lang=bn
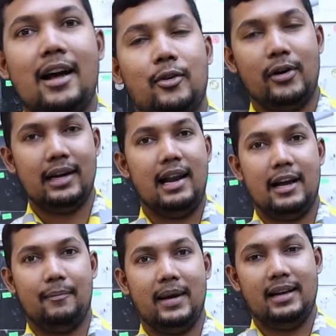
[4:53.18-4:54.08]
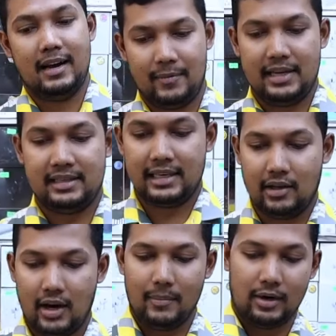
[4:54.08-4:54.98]
কার কয়টা লাগবে আপনার স্ক্রিনে
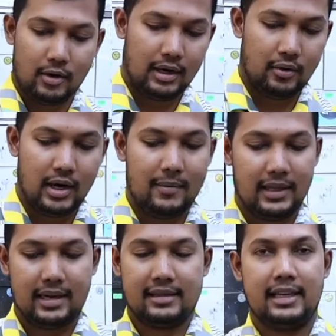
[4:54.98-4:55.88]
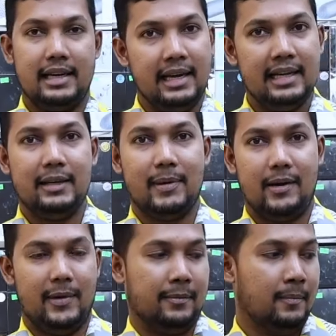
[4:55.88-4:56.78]
দেওয়া নাম্বারে কন্ট্যাক্ট করে আমাদের কাছ থেকে নিয়ে নিতে
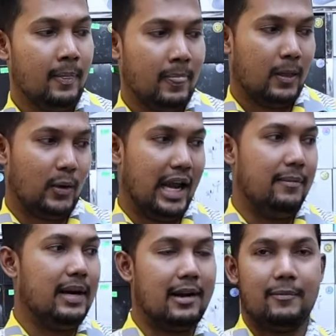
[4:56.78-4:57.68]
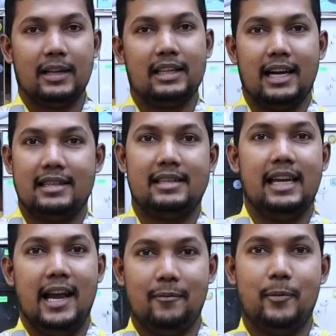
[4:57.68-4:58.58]
পারবে তো এবার আপনাদেরকে দেখাচ্ছি
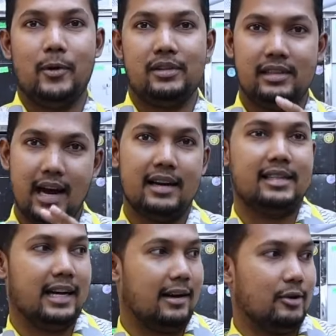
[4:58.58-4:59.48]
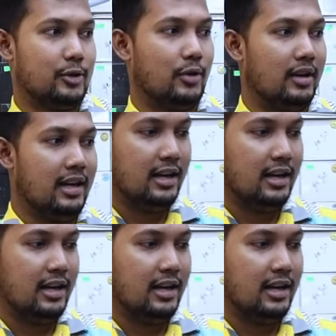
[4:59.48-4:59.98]
এয়ারপোর্টস থার্ড জেনারেশন